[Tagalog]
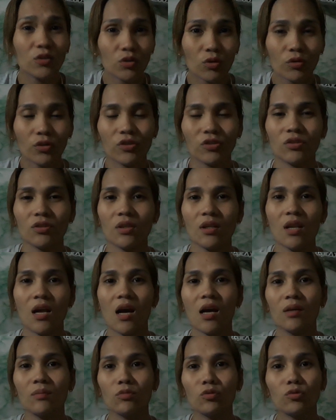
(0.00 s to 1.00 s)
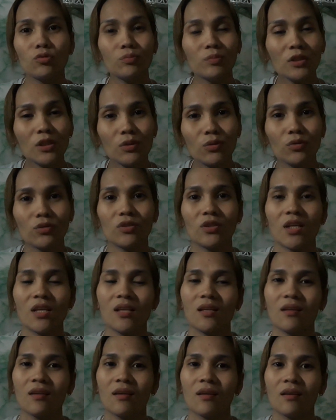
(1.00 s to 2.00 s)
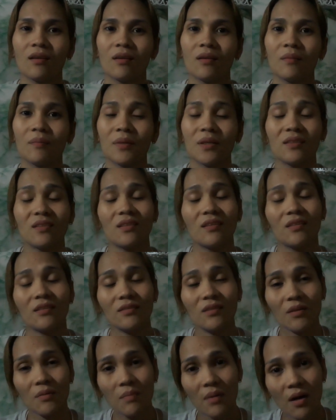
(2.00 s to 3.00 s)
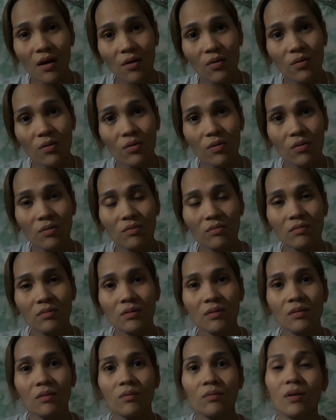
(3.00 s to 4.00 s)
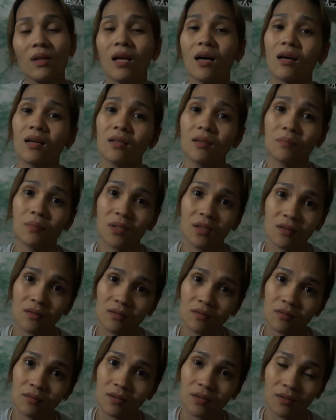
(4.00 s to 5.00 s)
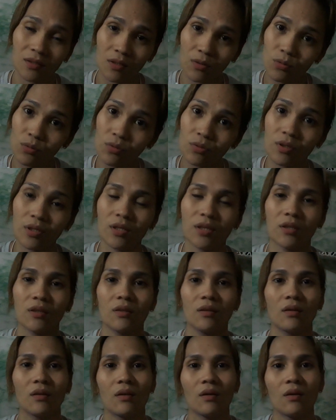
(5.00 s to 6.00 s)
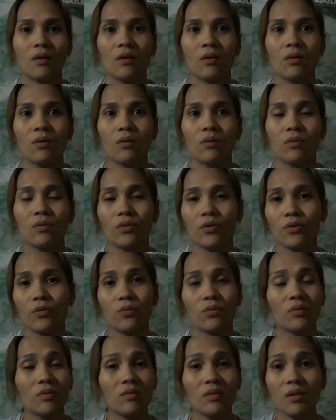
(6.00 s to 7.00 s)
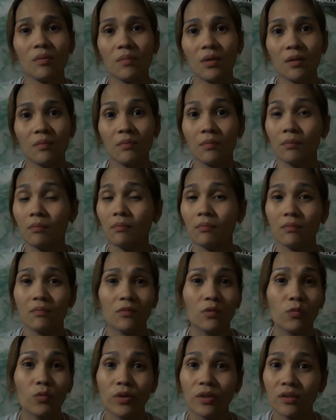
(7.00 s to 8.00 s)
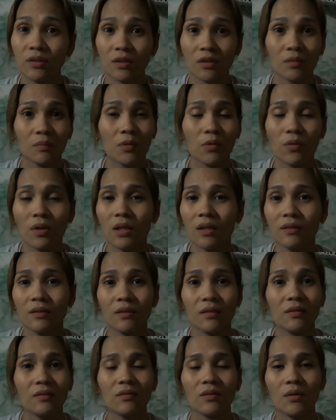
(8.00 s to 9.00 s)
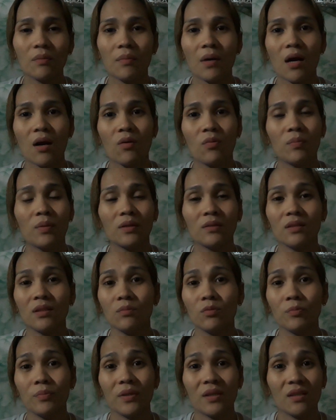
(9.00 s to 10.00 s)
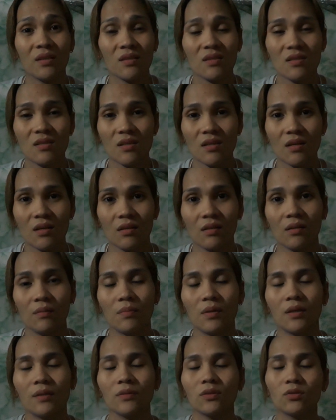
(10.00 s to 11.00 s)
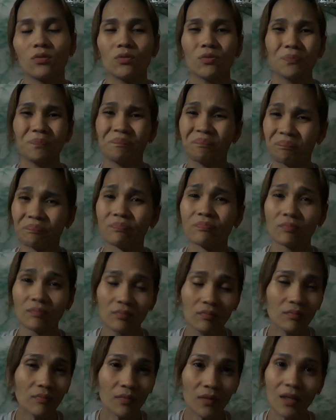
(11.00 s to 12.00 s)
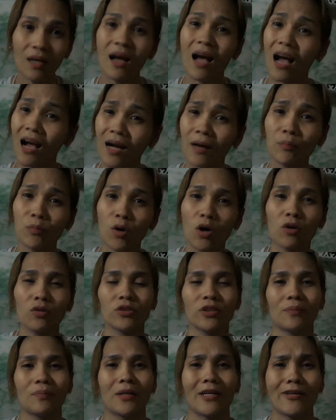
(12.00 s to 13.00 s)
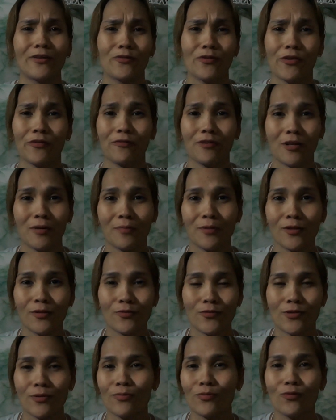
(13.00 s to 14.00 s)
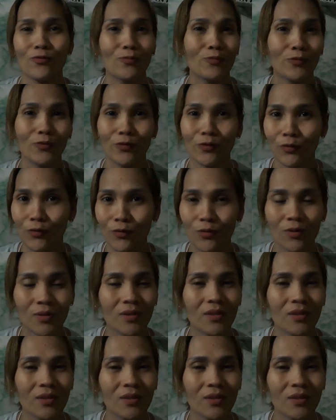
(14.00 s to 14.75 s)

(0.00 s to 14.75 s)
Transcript: choice. Kailangan mo kumilos dahil hindi ka nagtrabaho, wala ka namang sasahurin. Or kung hindi man, versus mawalan ka ng trabaho pag di mo pinagbihan, di ba? So, hanga po ako sa mga OFW sa buong mundo